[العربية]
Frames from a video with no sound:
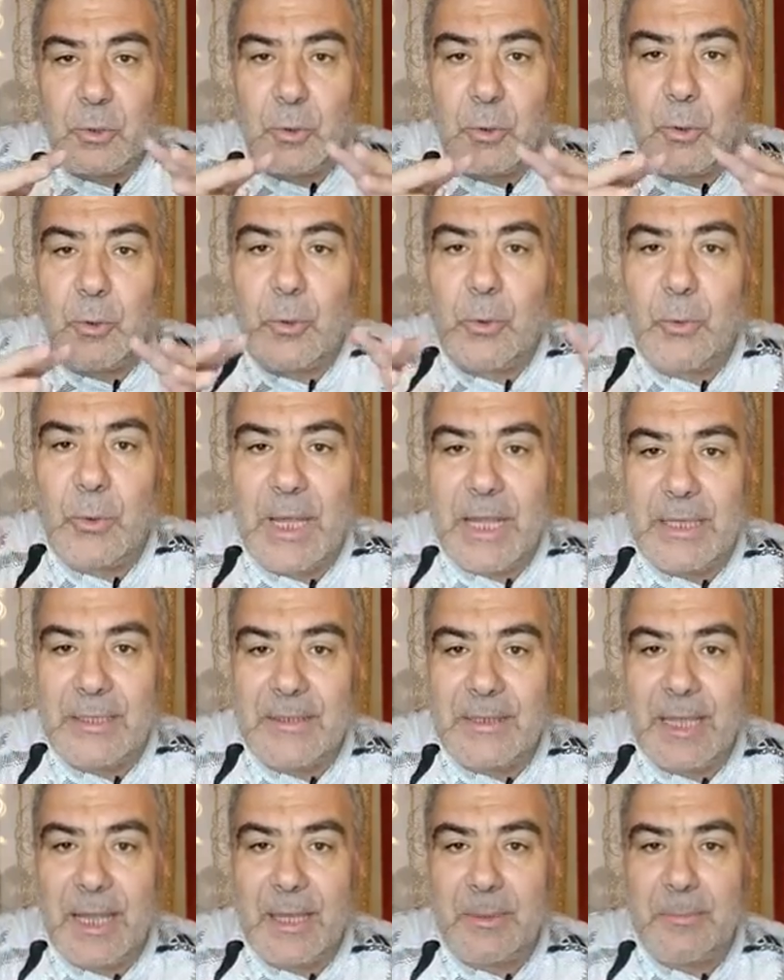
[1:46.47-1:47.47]
كلها
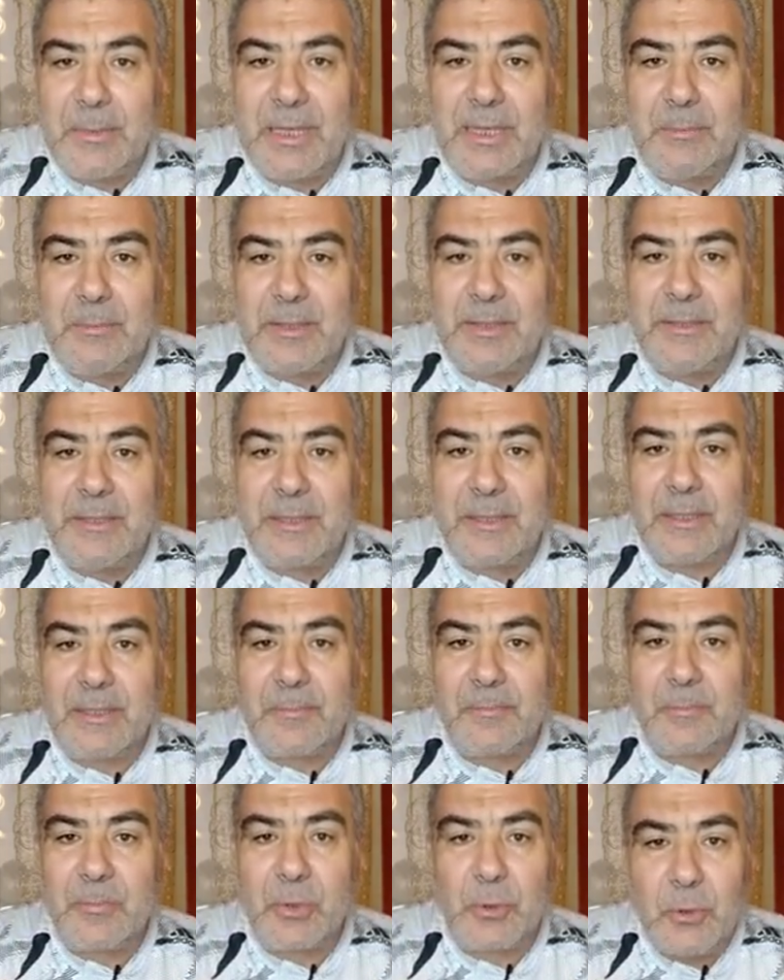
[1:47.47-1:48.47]
تعمل مثل